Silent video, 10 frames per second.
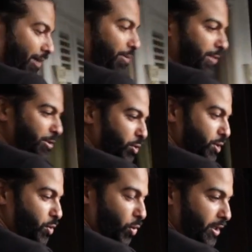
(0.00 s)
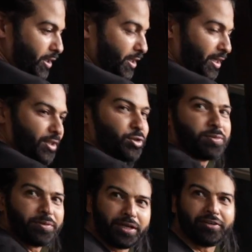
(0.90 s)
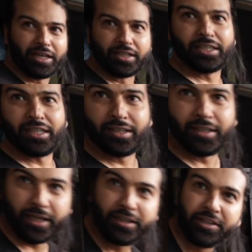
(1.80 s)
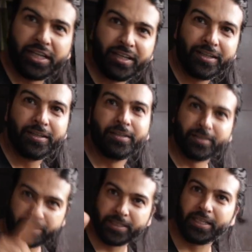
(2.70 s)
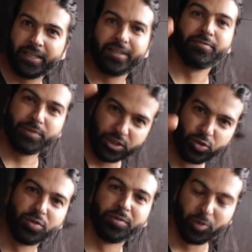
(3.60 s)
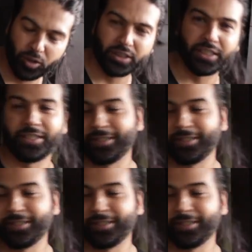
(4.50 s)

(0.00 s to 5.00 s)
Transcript: बारी भी थोड़ी सी खोल देते हैं ताकि उसमें भी हवा लग जाए राइट वीरे सही है किसी नूर भी बोल रहा सही